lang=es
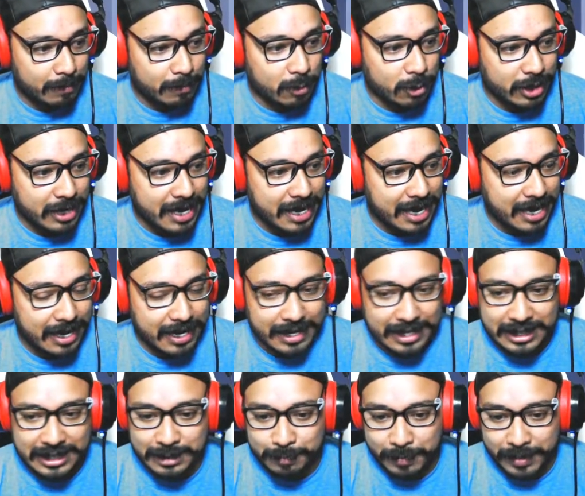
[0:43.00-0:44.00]
voy a
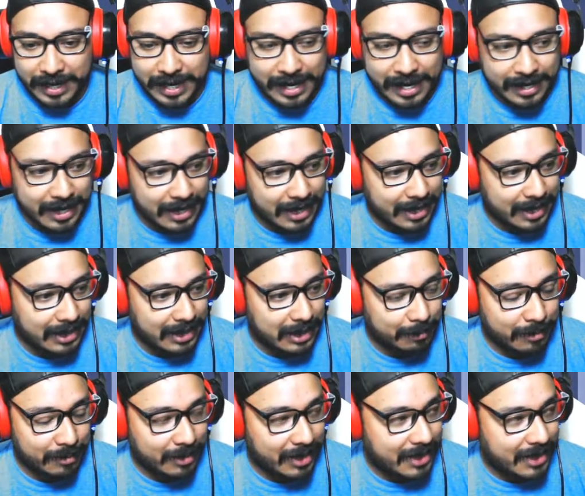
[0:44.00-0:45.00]
esperar que la gente me
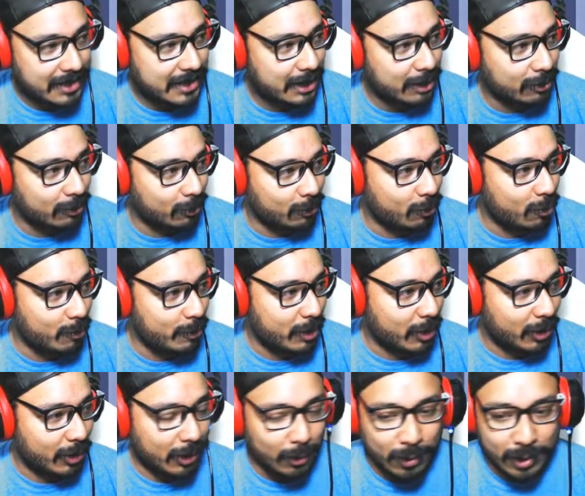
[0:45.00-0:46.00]
vaya diciendo un número
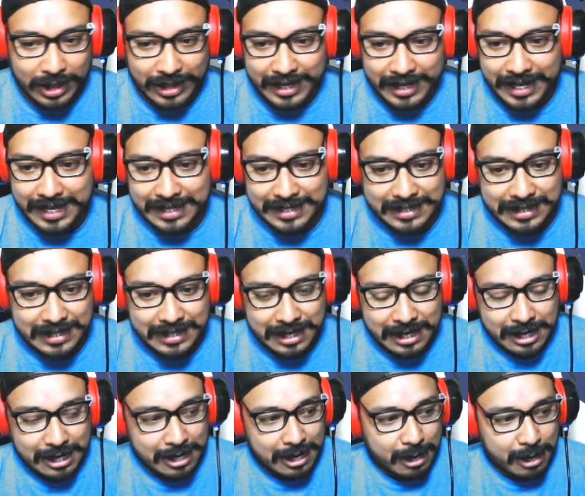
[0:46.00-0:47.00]
del 1 al 10
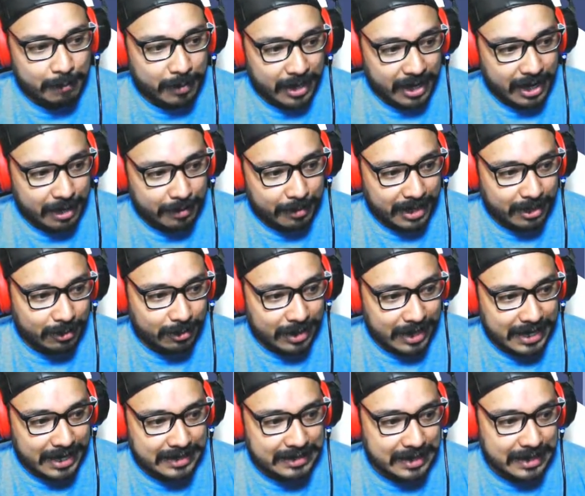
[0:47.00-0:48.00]
para ir abriendo
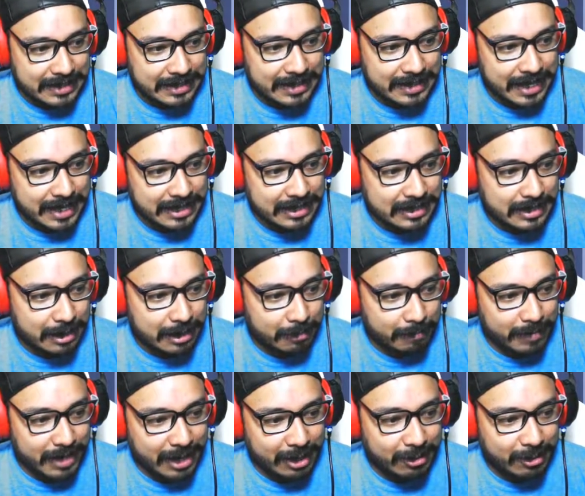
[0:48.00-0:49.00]
estas 10
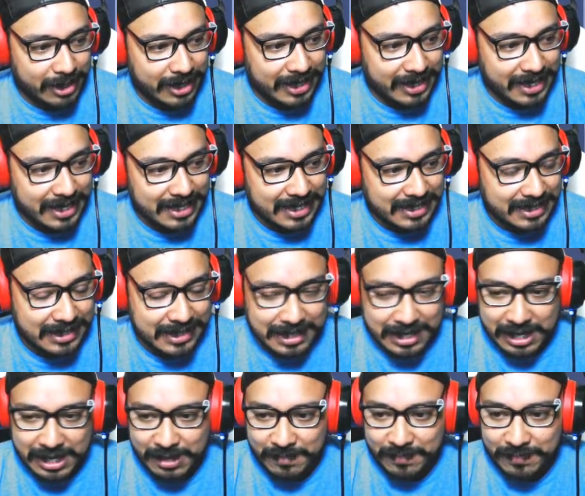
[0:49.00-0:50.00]
mejoritas
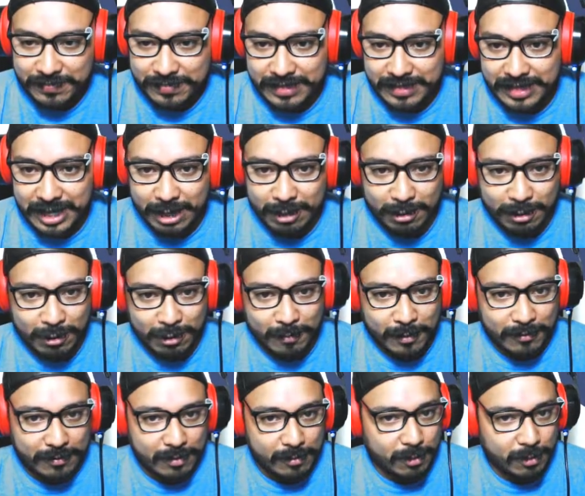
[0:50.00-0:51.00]
de oro. Por
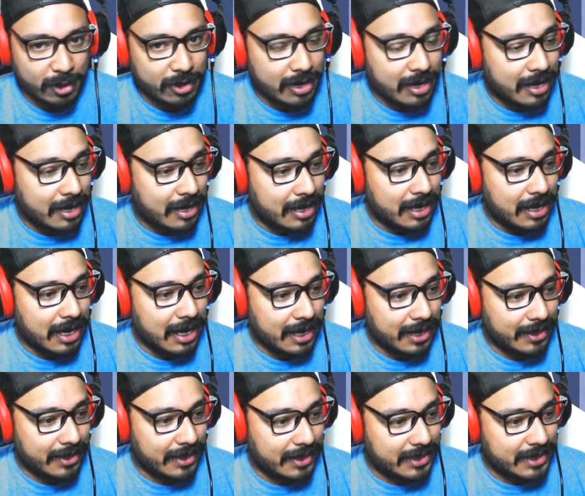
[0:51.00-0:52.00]
favor, la
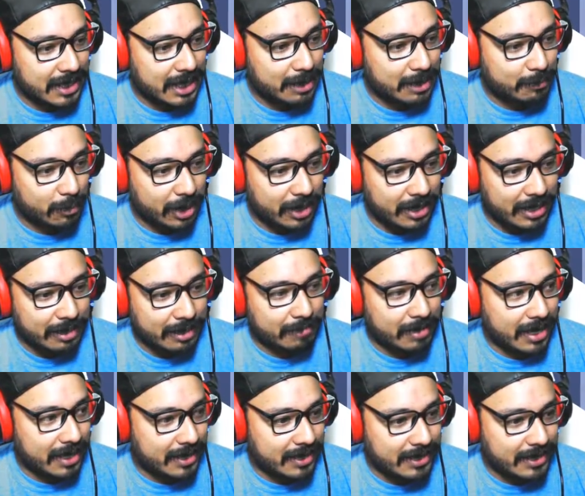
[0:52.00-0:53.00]
gente del chat por ahí
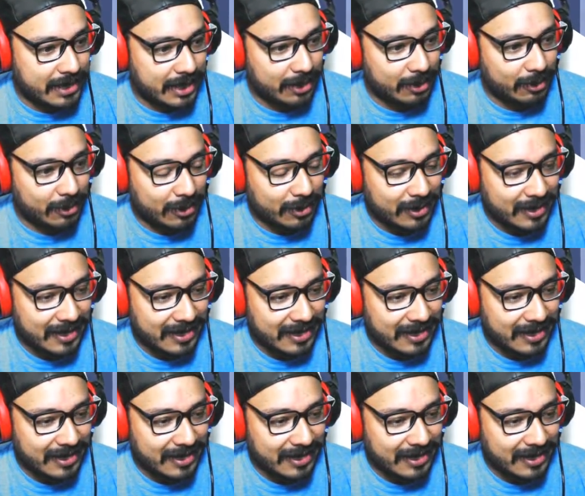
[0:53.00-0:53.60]
vayan diciendo